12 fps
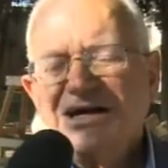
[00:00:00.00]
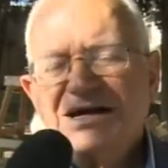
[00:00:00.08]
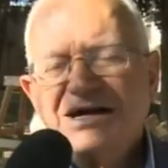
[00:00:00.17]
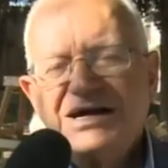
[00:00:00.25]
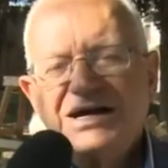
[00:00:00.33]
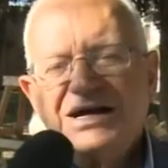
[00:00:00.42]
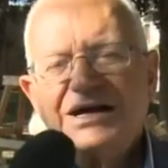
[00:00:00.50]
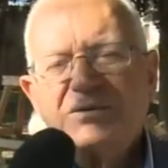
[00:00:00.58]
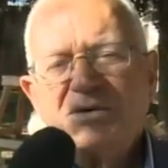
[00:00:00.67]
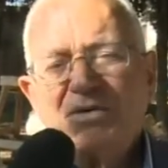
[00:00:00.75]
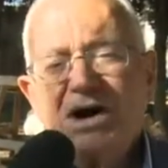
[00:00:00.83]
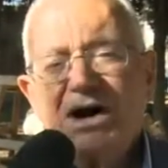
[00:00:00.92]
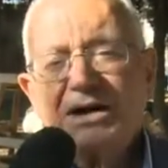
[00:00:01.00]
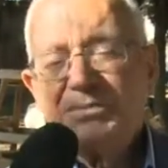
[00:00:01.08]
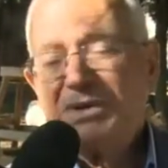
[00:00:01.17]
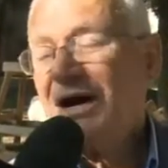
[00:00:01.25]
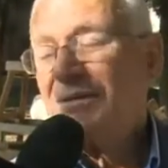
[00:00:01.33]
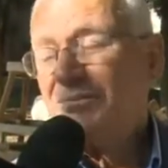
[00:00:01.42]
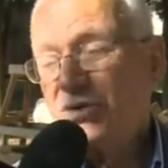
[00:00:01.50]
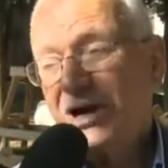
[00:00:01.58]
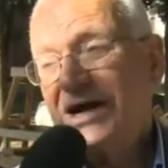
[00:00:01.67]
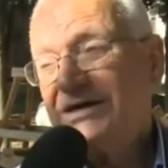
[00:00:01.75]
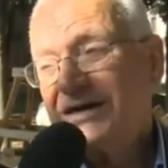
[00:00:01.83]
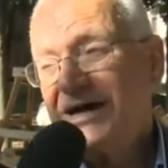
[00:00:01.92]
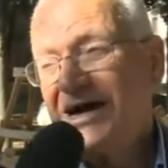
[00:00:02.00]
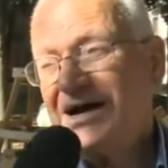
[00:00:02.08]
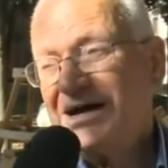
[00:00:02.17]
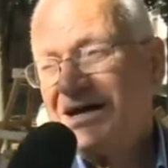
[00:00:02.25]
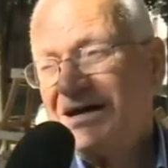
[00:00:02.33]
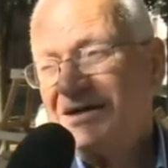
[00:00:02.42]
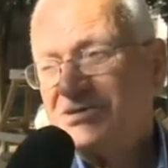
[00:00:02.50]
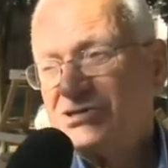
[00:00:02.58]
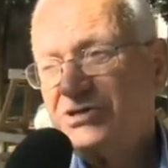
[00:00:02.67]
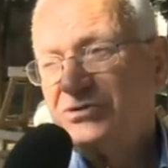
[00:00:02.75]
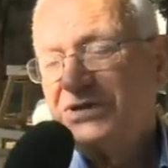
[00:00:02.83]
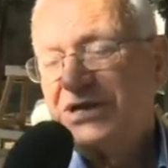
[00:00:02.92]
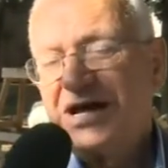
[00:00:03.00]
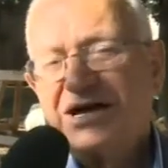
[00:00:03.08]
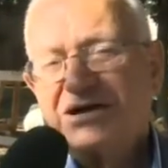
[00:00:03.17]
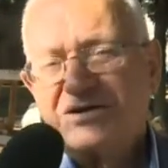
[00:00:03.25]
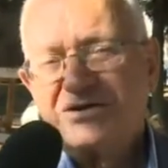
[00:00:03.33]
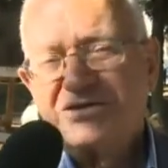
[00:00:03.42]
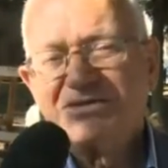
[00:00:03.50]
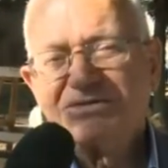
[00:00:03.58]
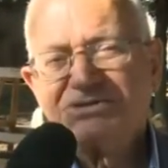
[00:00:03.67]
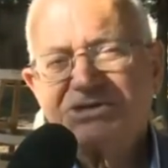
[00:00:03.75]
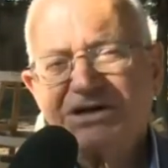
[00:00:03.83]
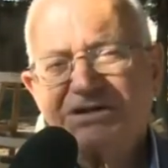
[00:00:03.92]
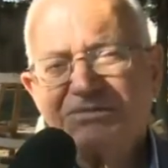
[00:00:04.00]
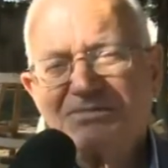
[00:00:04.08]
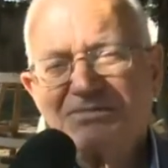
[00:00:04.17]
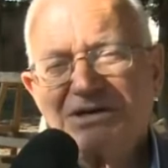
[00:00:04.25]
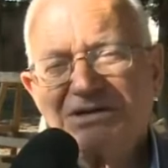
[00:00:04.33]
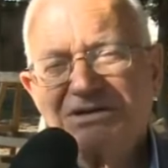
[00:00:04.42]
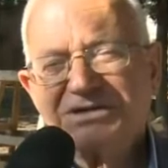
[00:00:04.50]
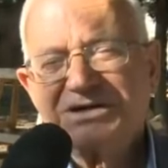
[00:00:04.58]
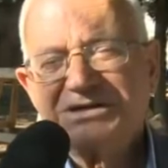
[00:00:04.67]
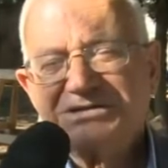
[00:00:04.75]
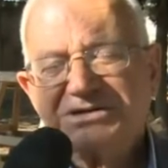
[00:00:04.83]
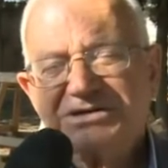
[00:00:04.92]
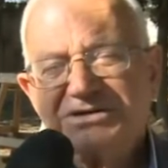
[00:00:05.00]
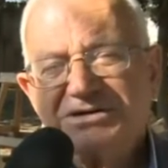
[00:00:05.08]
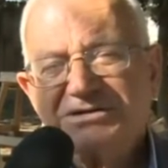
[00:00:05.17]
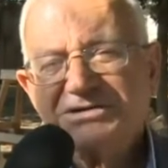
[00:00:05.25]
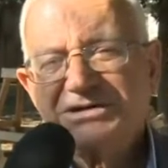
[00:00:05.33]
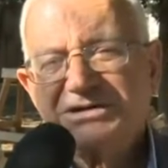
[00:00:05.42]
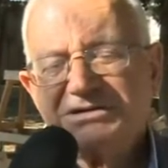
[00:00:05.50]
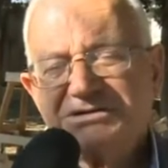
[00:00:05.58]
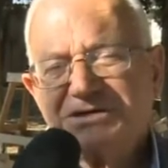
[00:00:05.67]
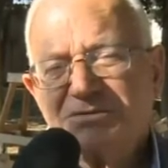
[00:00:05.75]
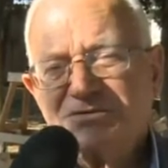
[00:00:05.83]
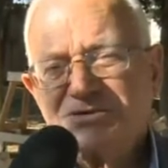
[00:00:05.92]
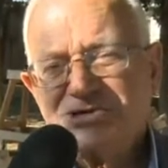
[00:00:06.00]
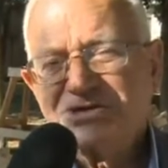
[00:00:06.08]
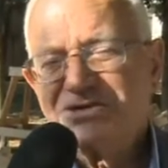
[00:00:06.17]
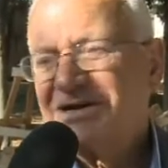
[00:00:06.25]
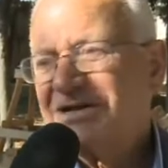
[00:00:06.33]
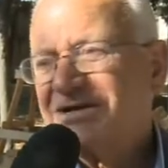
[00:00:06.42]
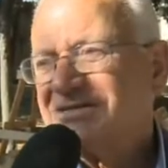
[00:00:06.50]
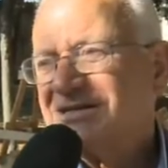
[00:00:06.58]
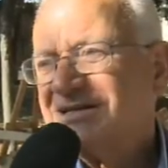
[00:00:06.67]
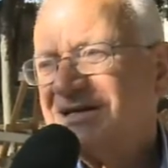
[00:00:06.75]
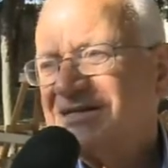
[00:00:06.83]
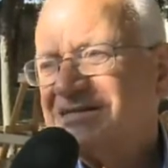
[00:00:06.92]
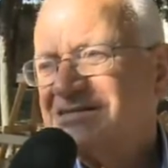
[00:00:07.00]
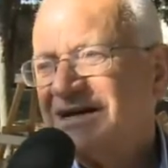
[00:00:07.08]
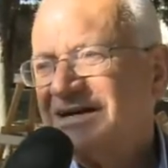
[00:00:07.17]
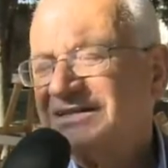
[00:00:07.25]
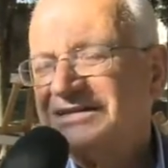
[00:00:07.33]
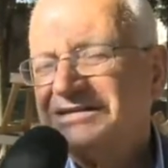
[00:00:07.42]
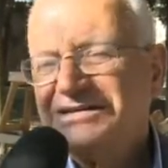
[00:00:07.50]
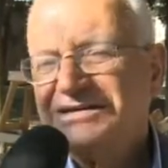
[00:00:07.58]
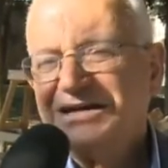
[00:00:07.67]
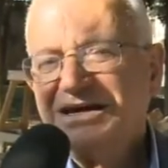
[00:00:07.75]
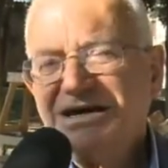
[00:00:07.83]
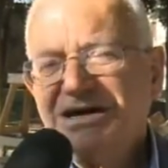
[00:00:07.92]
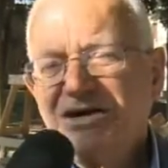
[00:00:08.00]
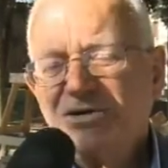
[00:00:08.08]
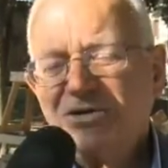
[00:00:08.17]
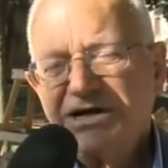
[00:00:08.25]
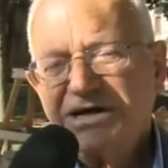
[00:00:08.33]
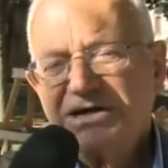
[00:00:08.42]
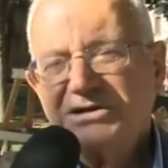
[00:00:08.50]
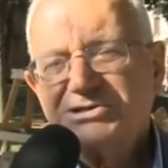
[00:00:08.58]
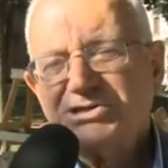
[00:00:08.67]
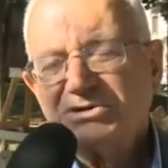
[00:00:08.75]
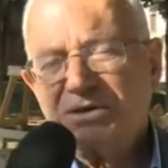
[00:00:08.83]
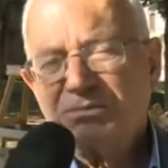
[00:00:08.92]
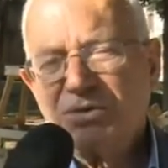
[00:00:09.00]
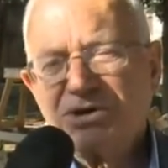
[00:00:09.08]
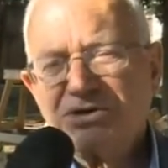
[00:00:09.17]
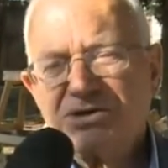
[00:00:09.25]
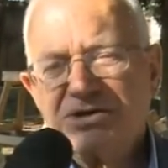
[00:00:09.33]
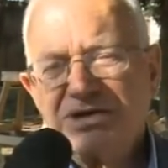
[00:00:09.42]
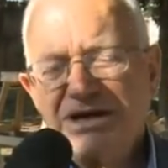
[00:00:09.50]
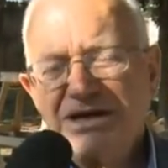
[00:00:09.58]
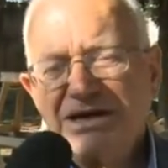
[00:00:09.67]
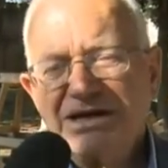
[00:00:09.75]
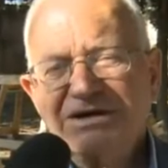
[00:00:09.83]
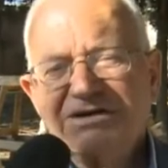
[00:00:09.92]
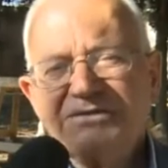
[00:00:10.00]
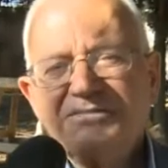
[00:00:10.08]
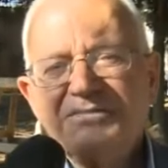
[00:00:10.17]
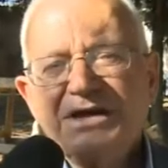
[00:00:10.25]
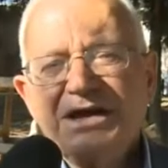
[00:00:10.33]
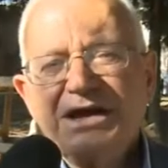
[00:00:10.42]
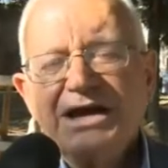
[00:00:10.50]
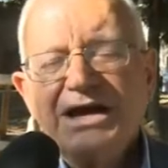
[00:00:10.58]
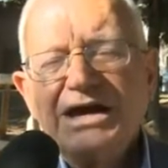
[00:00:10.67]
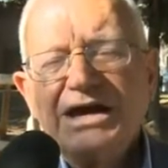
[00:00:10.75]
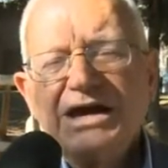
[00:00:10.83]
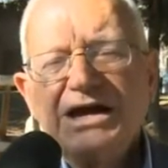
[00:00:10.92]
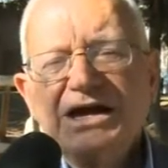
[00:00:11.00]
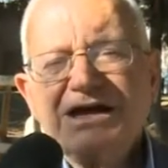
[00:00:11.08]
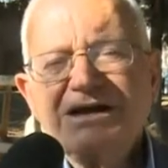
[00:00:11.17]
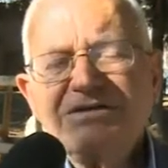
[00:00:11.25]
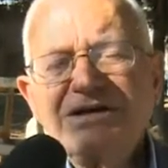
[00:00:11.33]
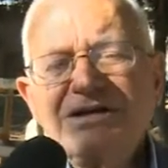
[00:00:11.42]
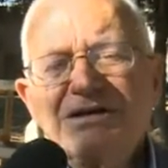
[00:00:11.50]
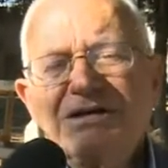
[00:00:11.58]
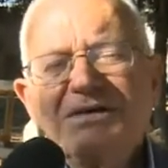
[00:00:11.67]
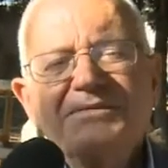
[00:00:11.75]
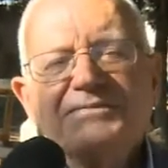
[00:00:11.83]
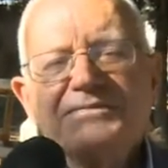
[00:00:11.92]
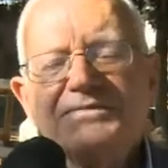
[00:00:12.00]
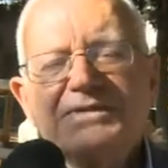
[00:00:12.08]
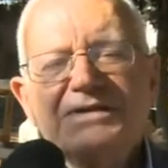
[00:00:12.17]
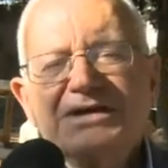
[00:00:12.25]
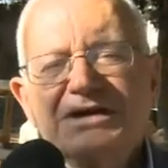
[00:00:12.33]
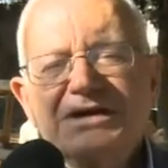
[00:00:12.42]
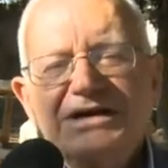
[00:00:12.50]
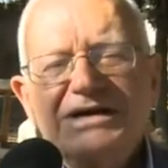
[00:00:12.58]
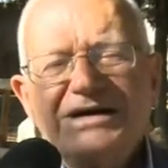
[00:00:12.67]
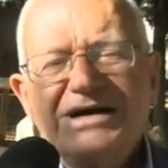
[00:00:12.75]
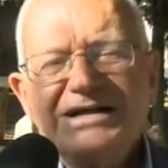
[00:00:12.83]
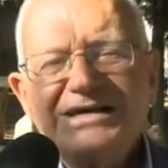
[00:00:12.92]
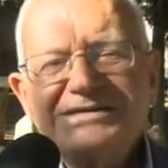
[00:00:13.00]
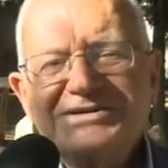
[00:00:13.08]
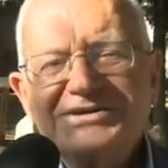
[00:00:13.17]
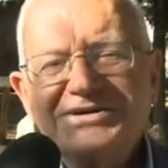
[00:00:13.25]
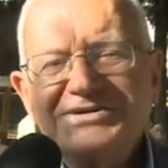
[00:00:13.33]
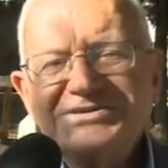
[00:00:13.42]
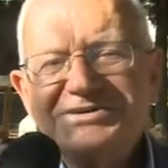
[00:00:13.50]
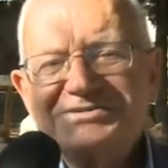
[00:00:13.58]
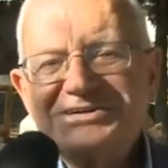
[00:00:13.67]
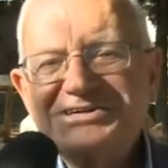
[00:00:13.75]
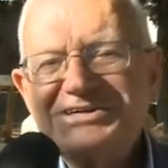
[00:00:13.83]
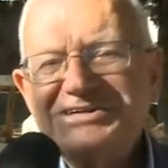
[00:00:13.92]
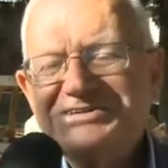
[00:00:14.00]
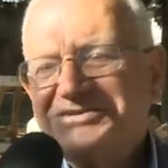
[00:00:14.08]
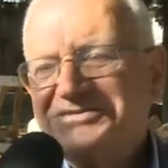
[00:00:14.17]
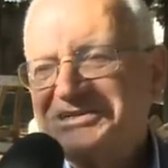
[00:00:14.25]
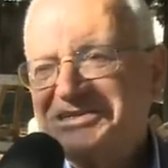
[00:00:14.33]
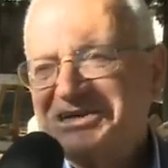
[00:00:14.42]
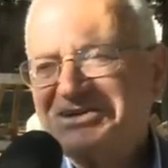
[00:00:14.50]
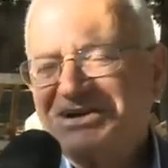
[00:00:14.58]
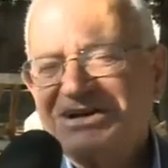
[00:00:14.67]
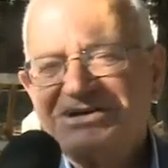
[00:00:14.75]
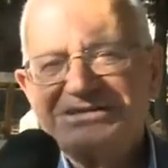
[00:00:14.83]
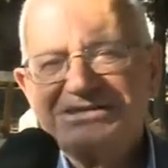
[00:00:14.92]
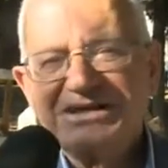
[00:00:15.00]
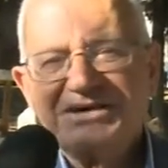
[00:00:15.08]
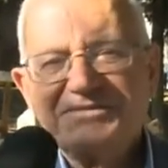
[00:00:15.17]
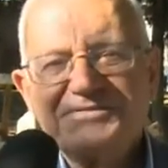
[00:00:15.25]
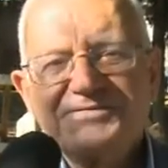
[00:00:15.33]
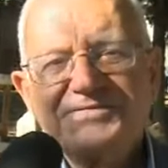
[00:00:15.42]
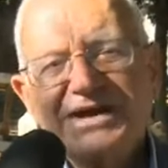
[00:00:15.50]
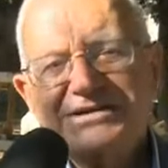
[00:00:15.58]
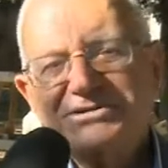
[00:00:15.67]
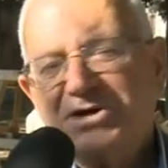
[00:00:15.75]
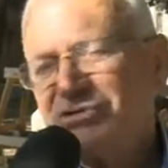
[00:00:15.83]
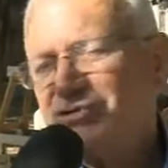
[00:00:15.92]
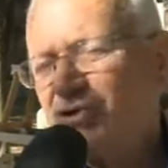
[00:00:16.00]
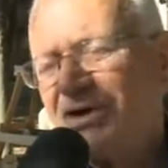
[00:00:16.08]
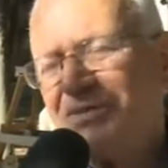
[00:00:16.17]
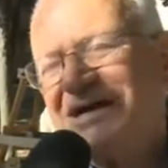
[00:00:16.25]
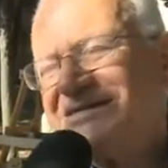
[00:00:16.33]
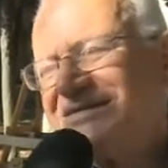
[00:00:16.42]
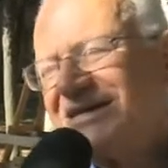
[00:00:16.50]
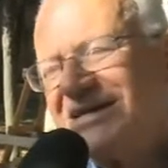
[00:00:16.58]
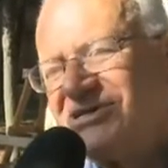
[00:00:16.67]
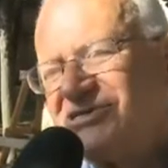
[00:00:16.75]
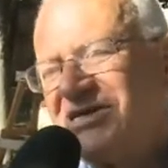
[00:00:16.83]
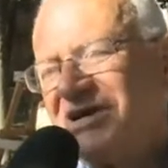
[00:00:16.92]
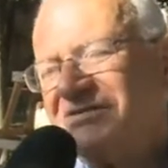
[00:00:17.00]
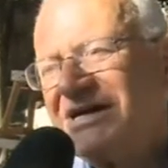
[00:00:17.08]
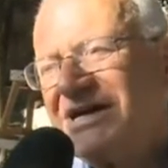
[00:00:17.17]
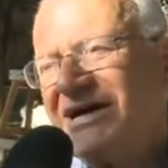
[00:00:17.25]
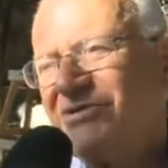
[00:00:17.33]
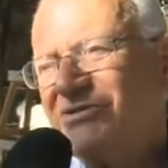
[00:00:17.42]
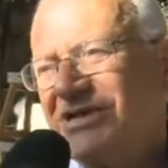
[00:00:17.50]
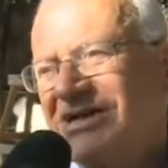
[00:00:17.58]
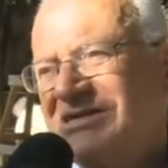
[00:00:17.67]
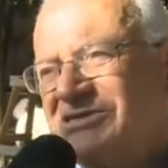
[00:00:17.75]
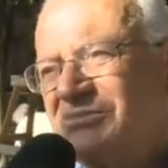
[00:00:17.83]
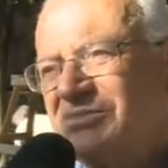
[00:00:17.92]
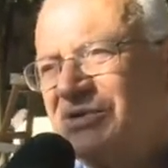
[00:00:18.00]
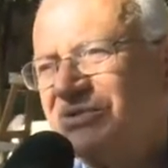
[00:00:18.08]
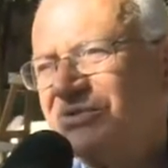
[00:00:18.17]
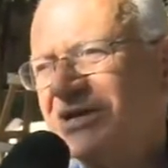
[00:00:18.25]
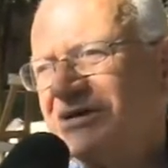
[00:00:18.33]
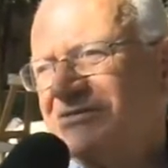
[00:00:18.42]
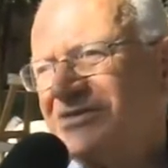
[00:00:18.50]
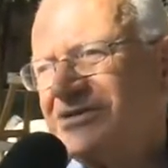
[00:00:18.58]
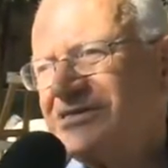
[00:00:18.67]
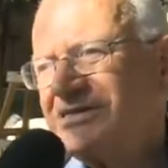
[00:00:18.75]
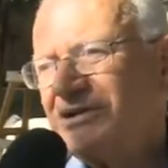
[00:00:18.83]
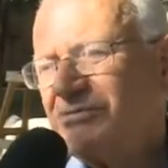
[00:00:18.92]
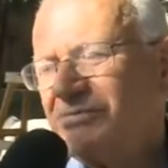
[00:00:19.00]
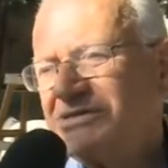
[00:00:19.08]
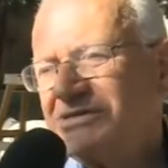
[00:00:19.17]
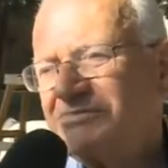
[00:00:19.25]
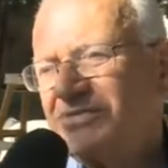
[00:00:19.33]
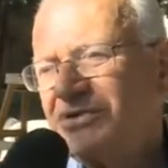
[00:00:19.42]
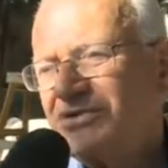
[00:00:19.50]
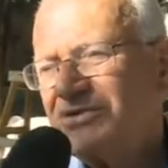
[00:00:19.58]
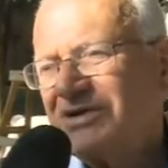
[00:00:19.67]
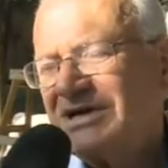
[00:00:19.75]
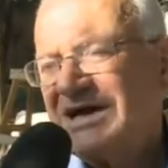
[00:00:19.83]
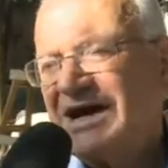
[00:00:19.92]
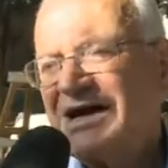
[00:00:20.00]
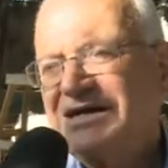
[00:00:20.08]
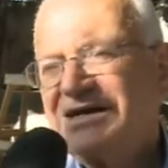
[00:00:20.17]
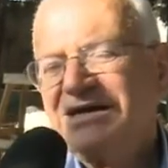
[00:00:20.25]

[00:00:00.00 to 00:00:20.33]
E ho a Bollate anche, vicino a Milano, hanno, mi hanno chiesto e eh, stiamo facendo delle cose interessanti con legno, lì c'è un laboratorio del legno. E quindi adesso siamo, io sto facendo le cose, insomma c'è una mia strategia perché utilizzo un po' tutte le forze che ho messo in moto negli anni.